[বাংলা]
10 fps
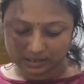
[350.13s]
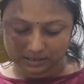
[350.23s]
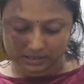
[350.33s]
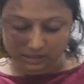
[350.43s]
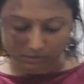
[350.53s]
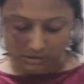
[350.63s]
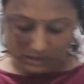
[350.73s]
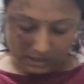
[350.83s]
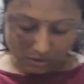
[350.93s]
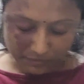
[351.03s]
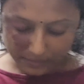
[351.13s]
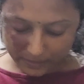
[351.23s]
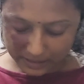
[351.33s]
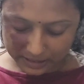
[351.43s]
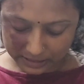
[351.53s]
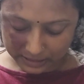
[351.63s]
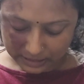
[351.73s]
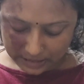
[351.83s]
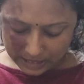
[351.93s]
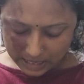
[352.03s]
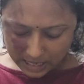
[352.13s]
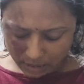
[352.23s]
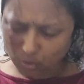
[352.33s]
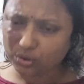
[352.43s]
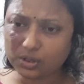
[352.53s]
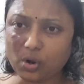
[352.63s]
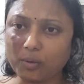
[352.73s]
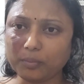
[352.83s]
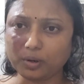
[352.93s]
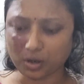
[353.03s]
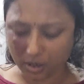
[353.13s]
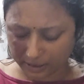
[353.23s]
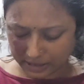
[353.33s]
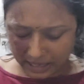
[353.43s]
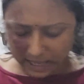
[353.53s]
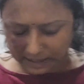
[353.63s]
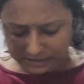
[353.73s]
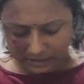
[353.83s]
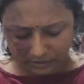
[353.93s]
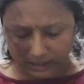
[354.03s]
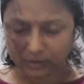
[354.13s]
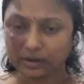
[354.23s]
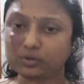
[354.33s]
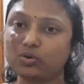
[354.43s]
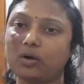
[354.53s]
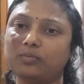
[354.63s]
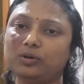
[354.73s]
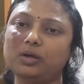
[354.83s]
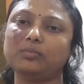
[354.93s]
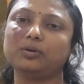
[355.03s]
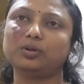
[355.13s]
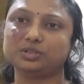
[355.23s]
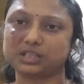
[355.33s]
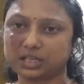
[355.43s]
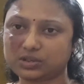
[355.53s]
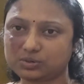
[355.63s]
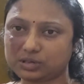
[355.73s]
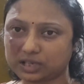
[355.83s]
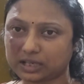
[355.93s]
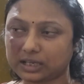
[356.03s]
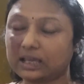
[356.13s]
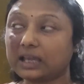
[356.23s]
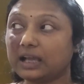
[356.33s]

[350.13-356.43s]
ইচ্ছে করছে না কফি বানাতে কোনোদিন অম্বল হয় না আর যেন কেন একটু অম্বল অম্বল হচ্ছে খিচুড়িটা খেয়ে